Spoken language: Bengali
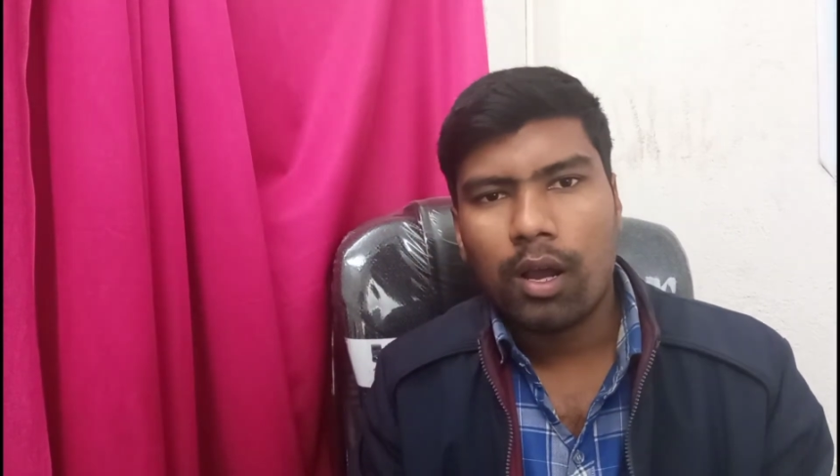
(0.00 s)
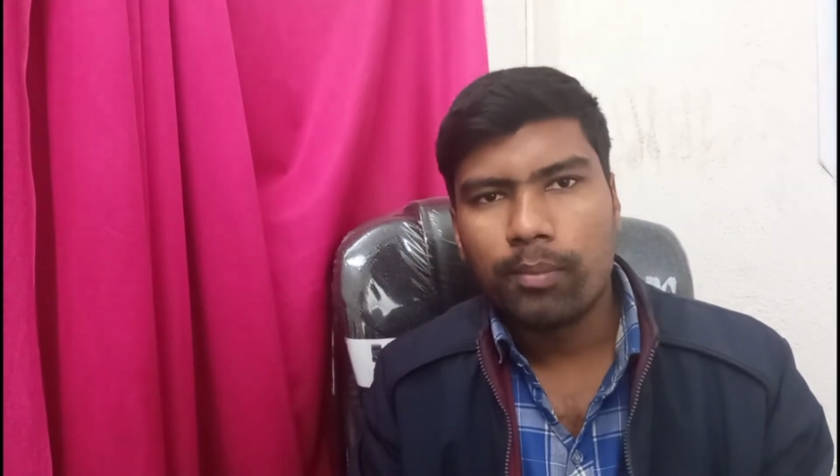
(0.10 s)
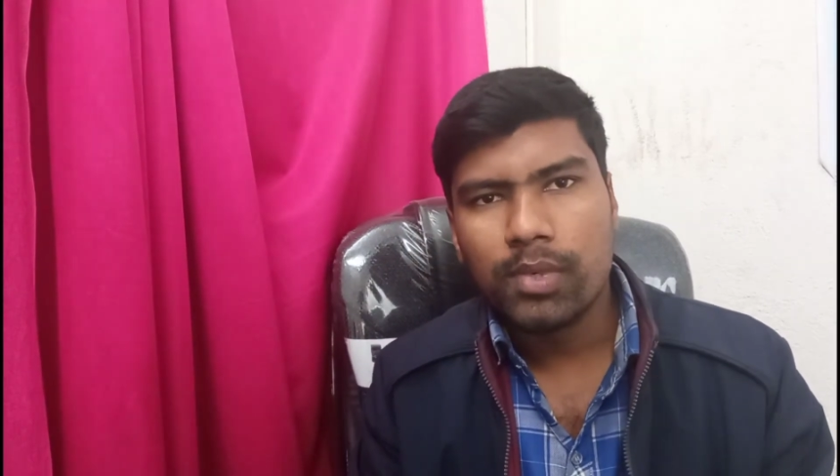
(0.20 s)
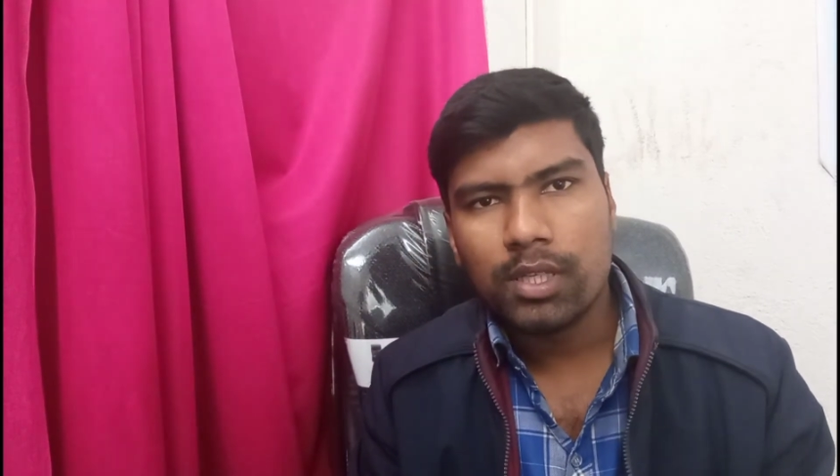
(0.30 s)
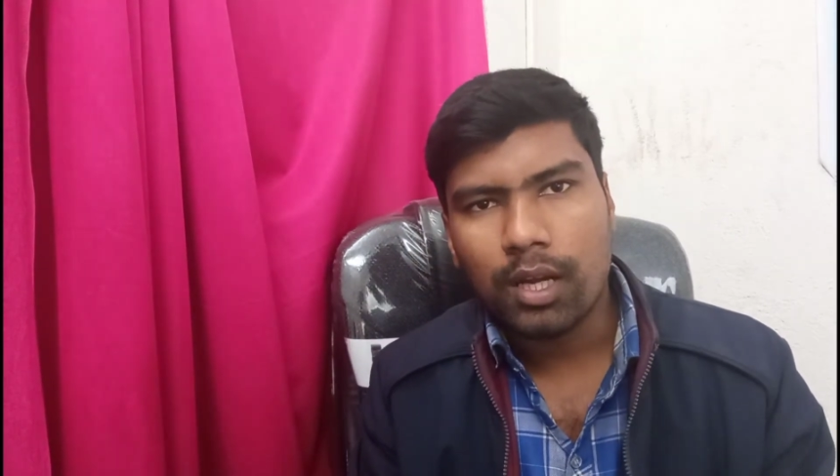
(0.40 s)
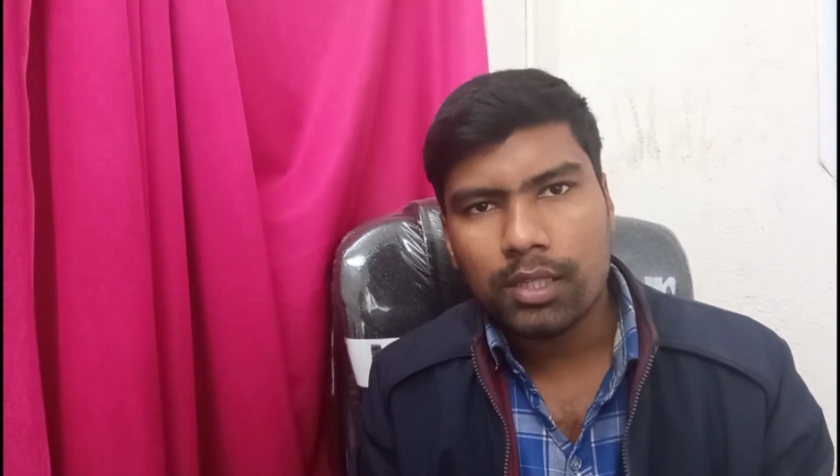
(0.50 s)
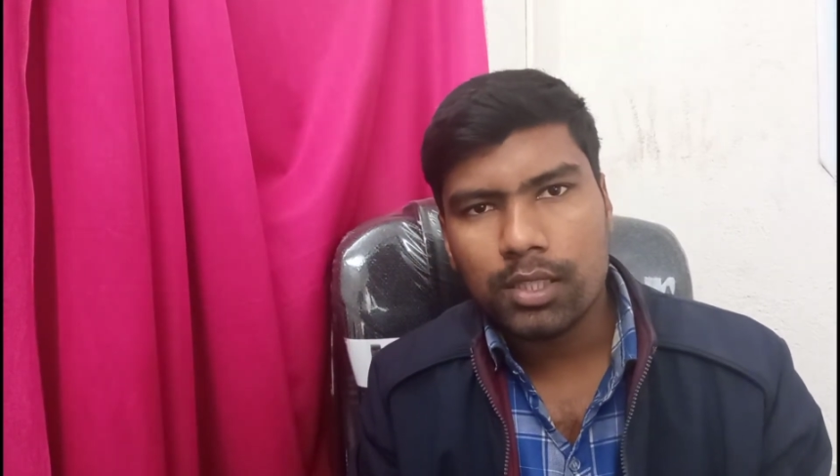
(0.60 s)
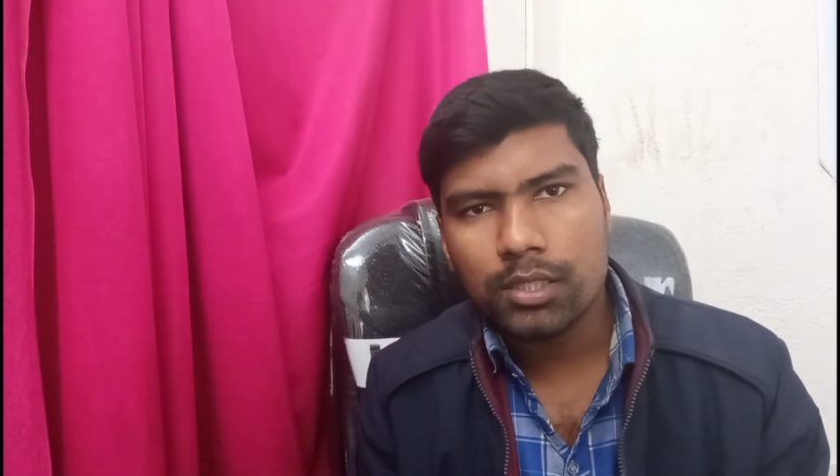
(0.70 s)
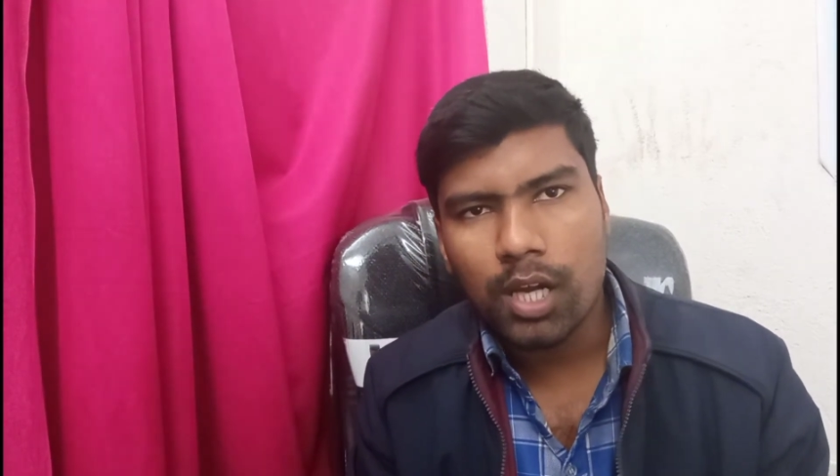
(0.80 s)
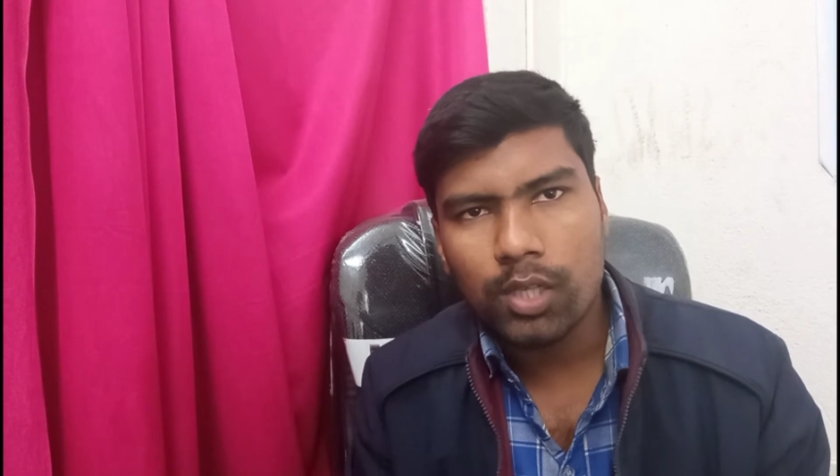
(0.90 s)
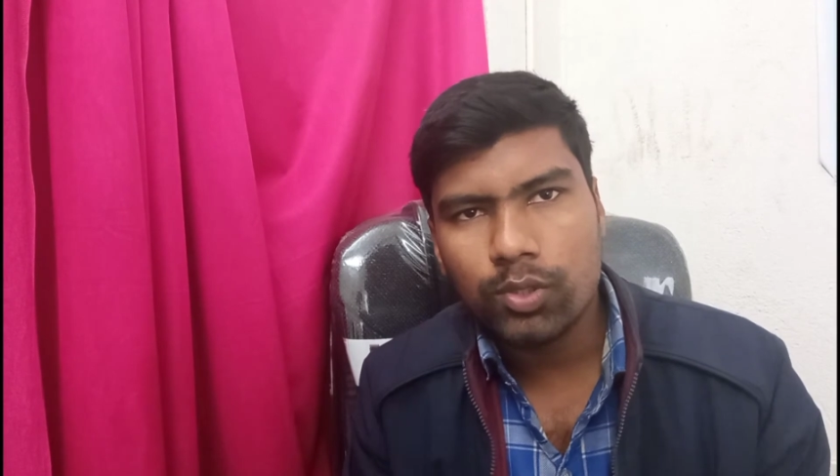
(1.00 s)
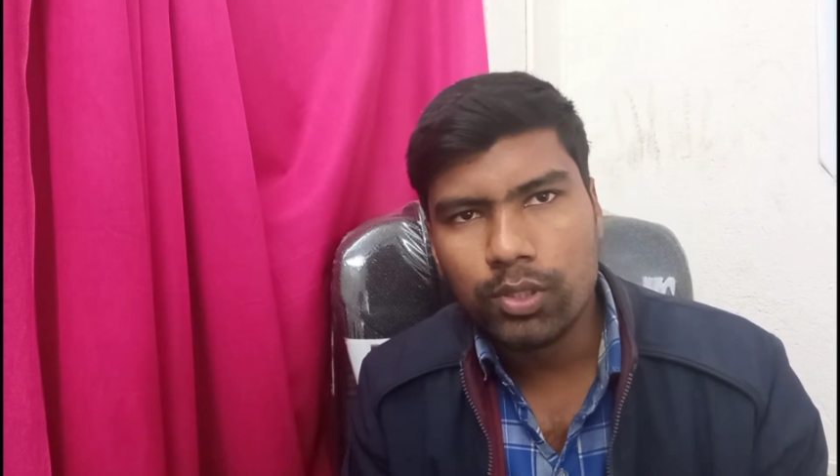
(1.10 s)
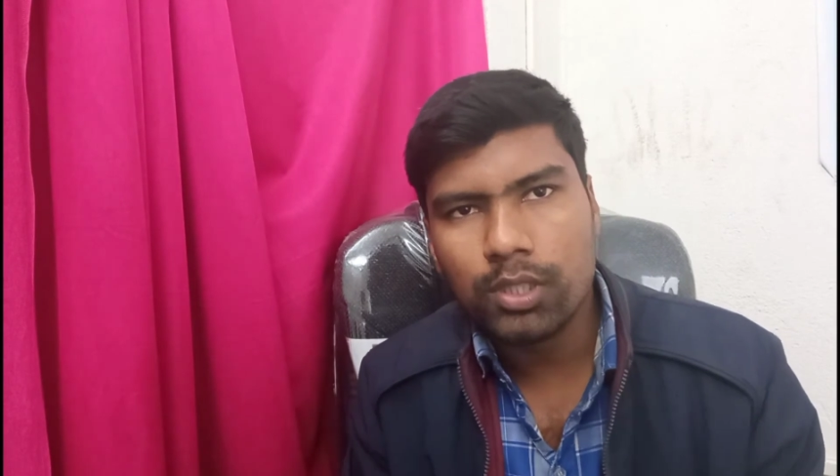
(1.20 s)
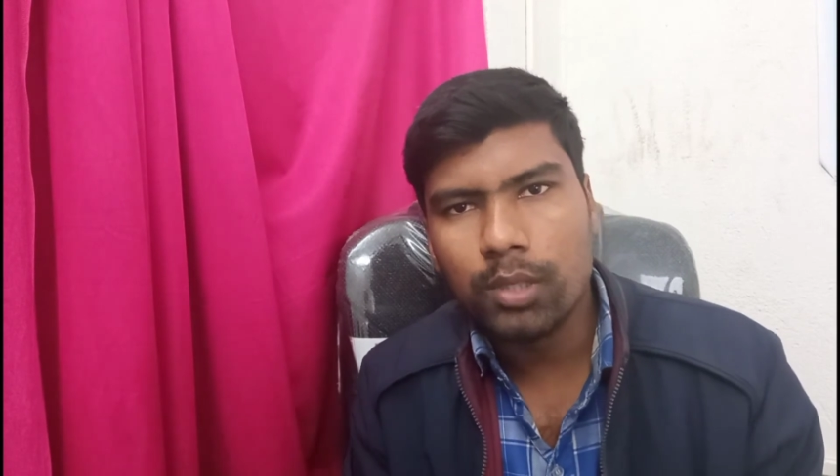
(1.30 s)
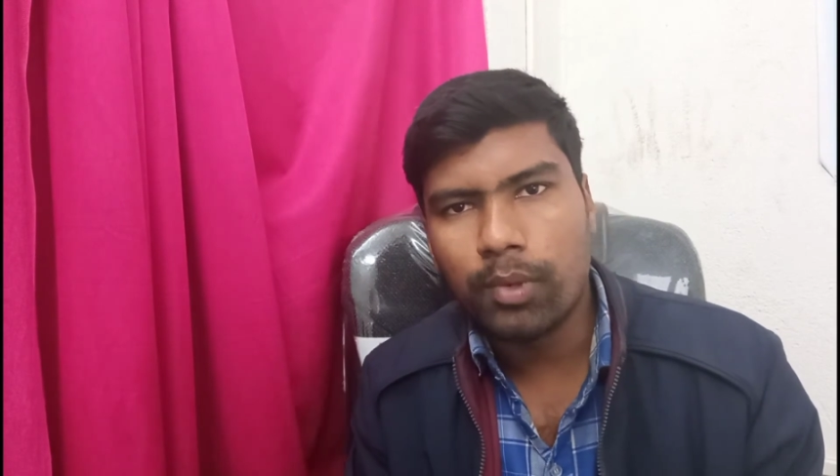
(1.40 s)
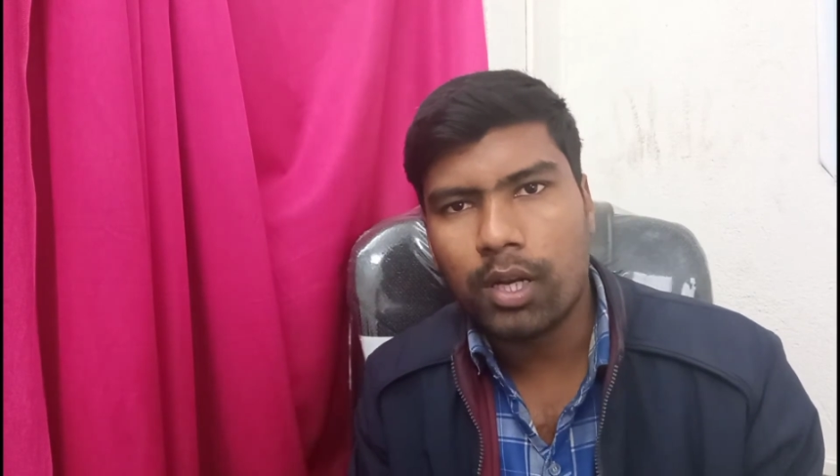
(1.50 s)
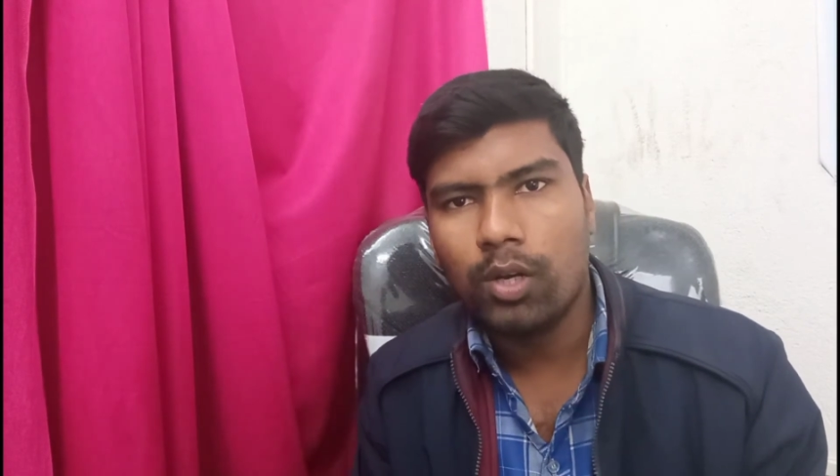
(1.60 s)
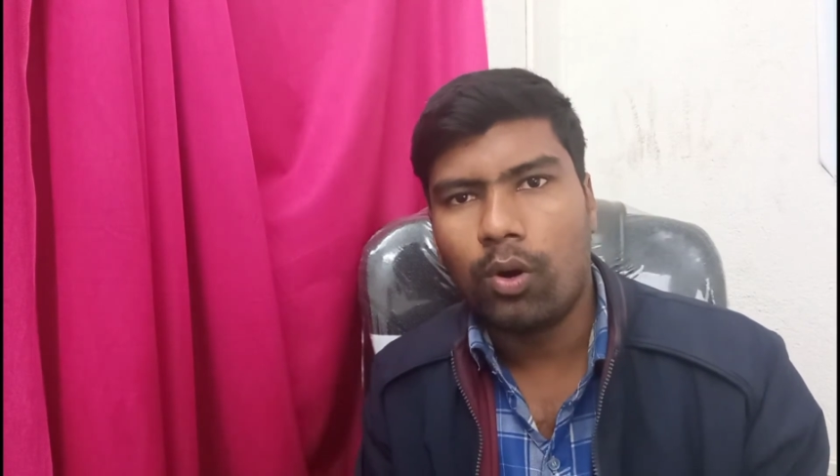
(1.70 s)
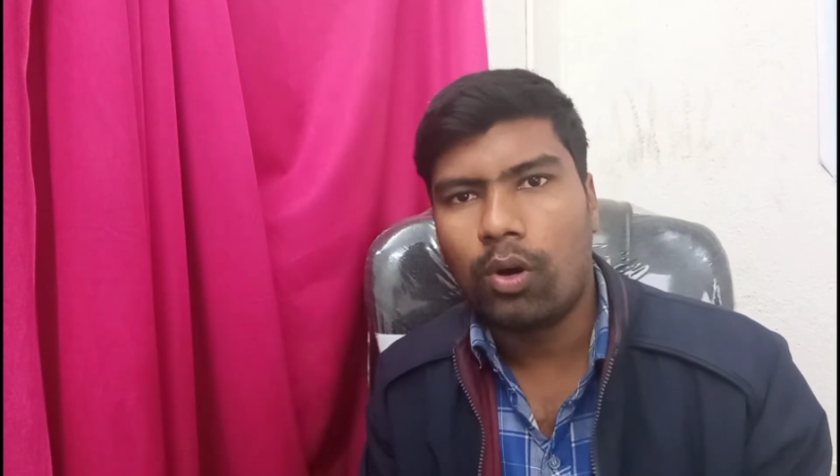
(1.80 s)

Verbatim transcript: আপনি ডাক্তারের সাহায্য নিতে পারেন